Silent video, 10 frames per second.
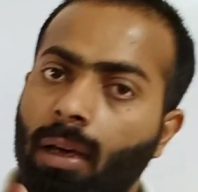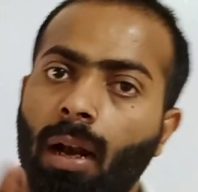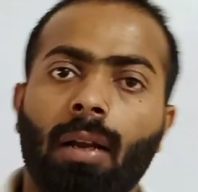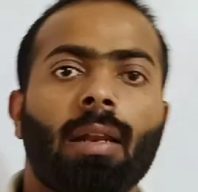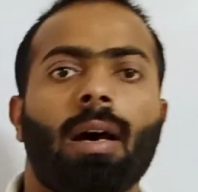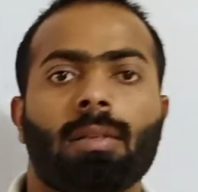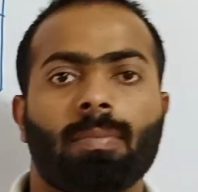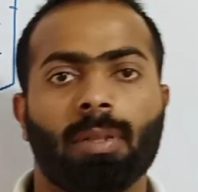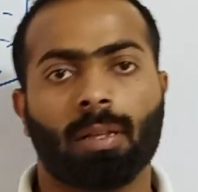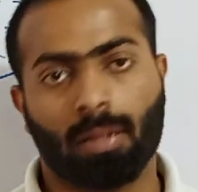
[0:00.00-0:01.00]
करंट
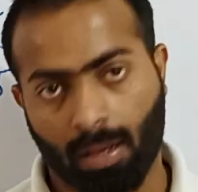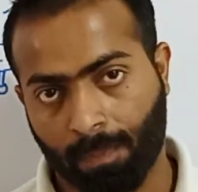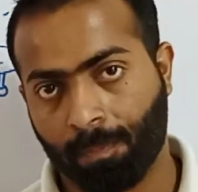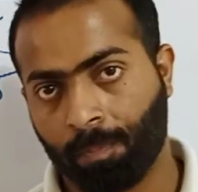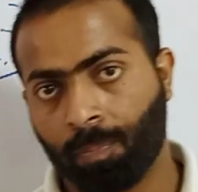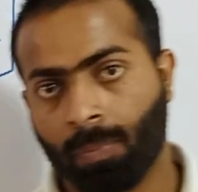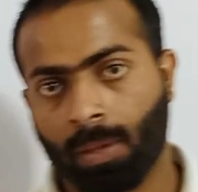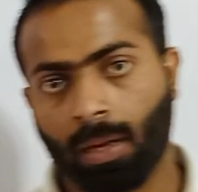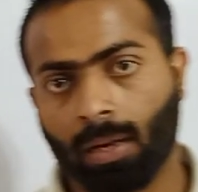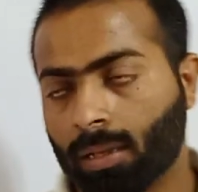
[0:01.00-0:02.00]
लाजमी देते हैं
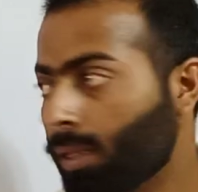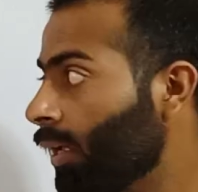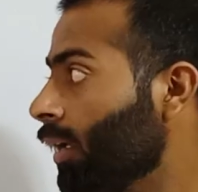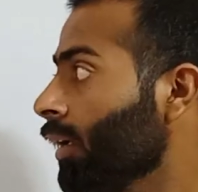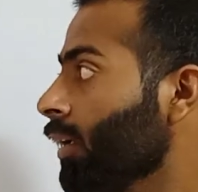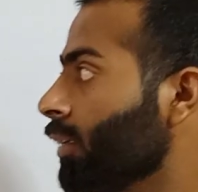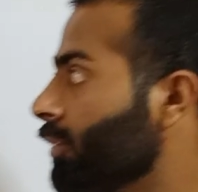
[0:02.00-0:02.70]
क्या करते हैं